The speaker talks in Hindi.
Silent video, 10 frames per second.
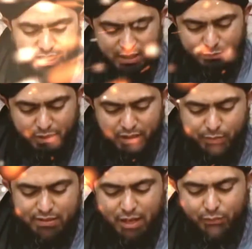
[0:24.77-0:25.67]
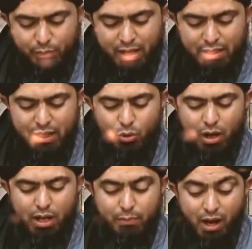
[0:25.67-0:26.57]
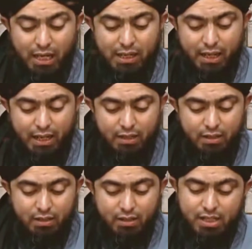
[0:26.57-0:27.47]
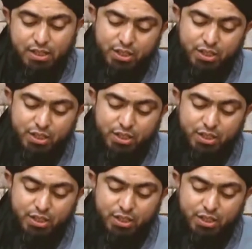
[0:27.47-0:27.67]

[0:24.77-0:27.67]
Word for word: की फिर नबी इस्लाम ने फरमाया ये ख्वाब हक है इसे